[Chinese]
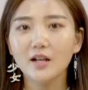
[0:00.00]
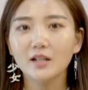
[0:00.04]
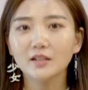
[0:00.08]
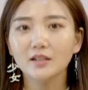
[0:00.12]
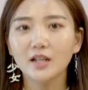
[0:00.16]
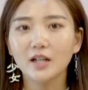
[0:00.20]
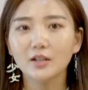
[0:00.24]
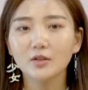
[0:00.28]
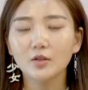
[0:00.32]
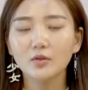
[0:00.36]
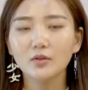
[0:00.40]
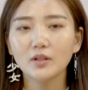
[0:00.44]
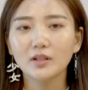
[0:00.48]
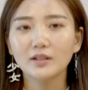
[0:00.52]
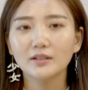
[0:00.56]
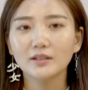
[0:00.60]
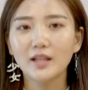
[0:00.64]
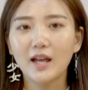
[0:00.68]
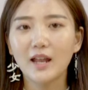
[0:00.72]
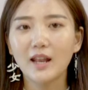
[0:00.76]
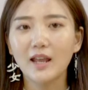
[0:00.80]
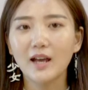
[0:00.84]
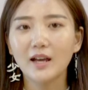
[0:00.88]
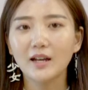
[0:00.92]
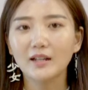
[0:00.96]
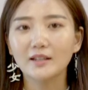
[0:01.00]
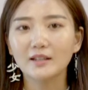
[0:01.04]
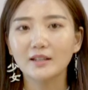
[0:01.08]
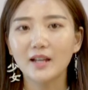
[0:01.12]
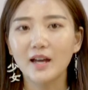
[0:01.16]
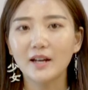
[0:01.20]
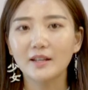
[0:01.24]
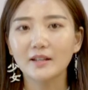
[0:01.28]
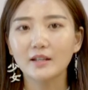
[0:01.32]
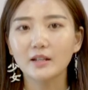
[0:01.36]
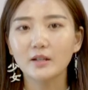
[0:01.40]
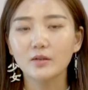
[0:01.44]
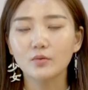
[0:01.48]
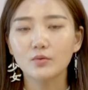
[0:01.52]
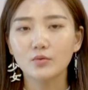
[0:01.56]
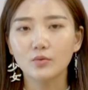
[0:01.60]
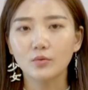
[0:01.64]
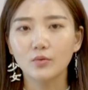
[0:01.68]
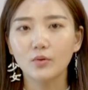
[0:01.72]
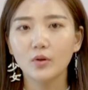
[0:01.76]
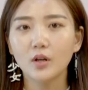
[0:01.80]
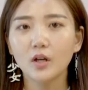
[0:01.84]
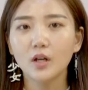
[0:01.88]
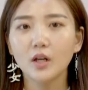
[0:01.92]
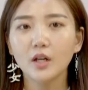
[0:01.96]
它都能带来很大的益处。